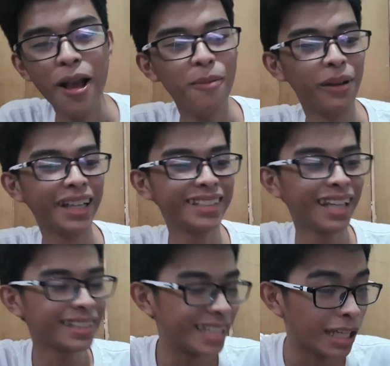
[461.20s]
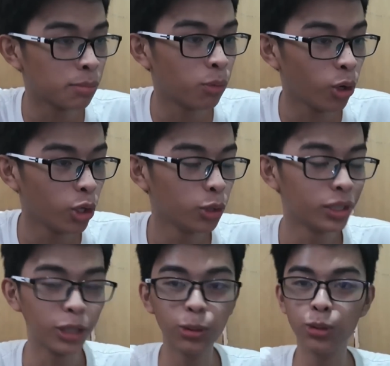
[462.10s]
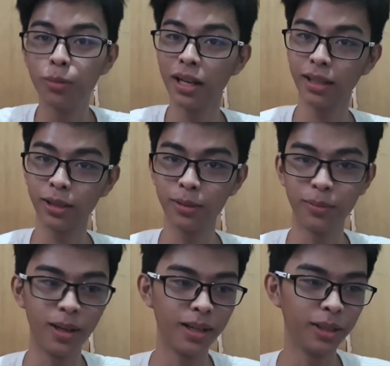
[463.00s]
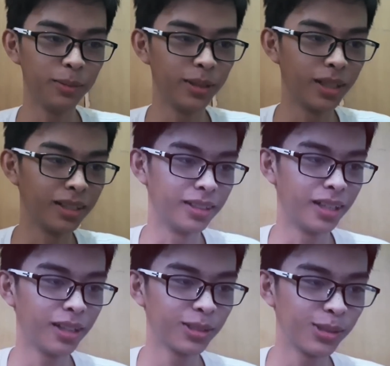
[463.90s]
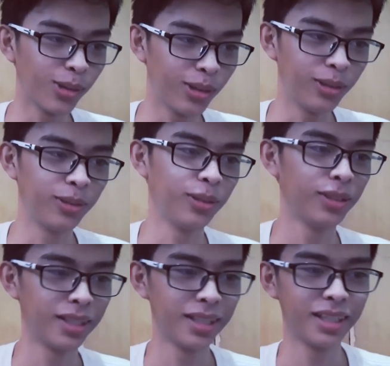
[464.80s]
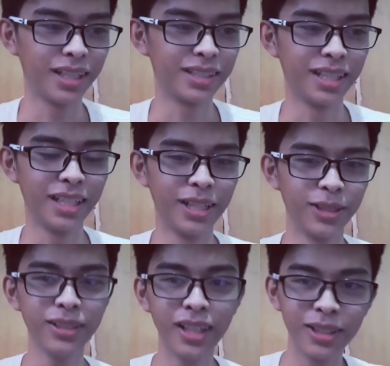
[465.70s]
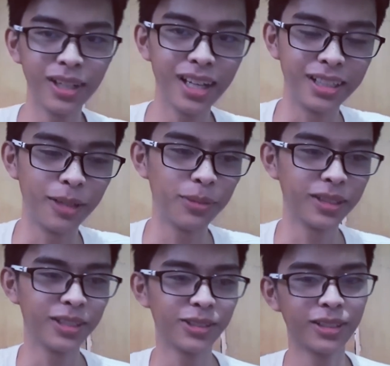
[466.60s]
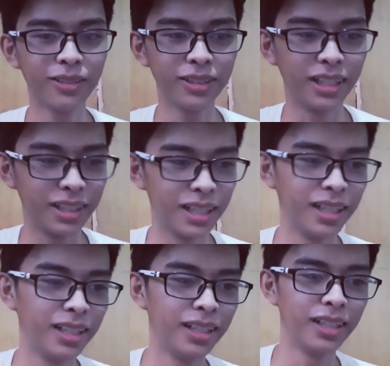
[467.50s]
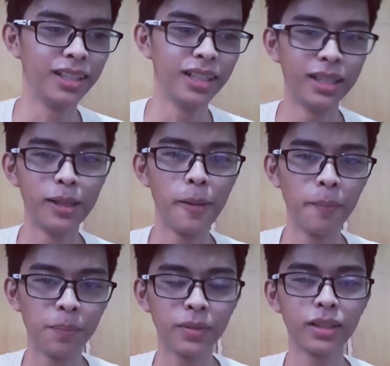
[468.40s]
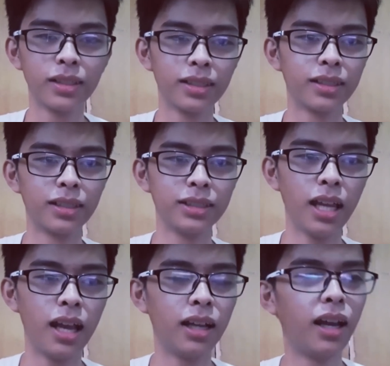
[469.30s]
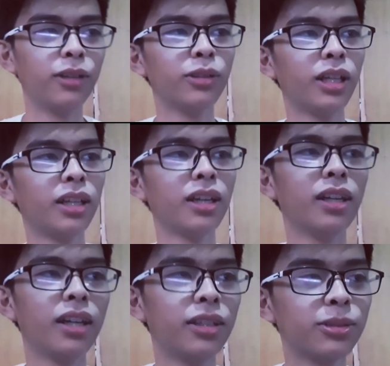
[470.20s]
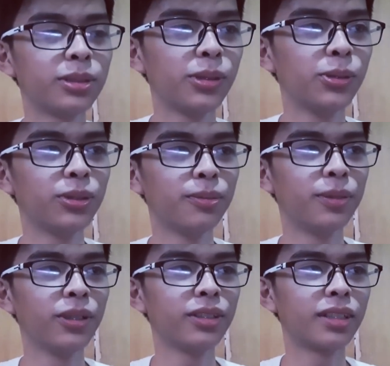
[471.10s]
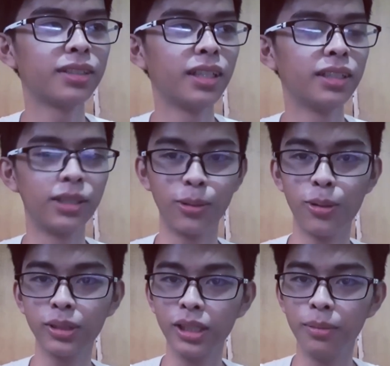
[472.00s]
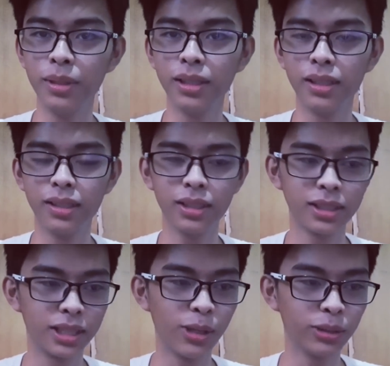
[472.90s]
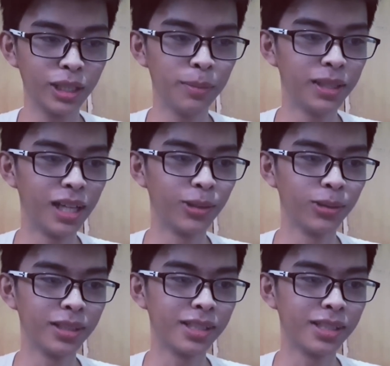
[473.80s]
maging successful na youtuber mga kaibigan Yan ang gusto ko kasi yun na yun na napag-decision ako na dahil kasi ang ano na ng ano ko sa YouTube ngayon, kasi si Gong TV. Si Kong TV na notice